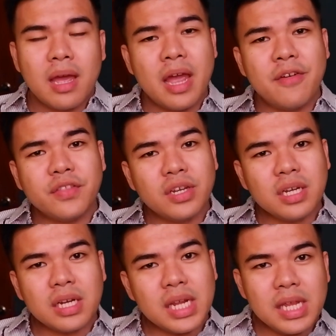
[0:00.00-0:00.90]
After
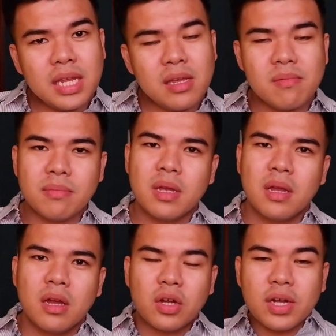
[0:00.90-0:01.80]
cream,
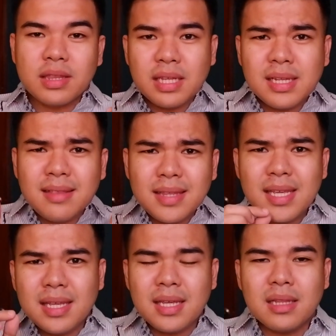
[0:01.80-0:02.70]
konting
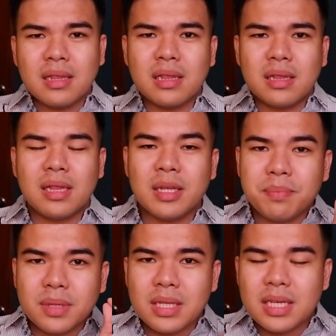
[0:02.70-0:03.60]
tint, lip
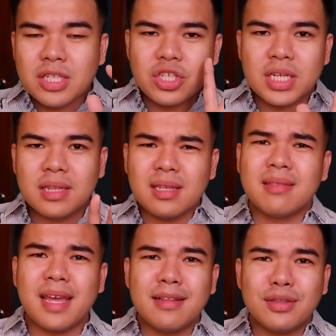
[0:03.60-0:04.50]
tint, cheek
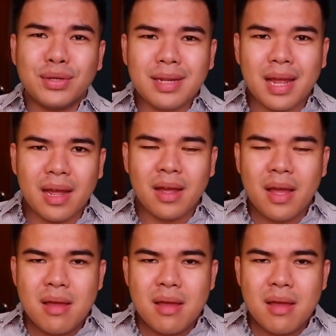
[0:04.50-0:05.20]
tint, and yun na.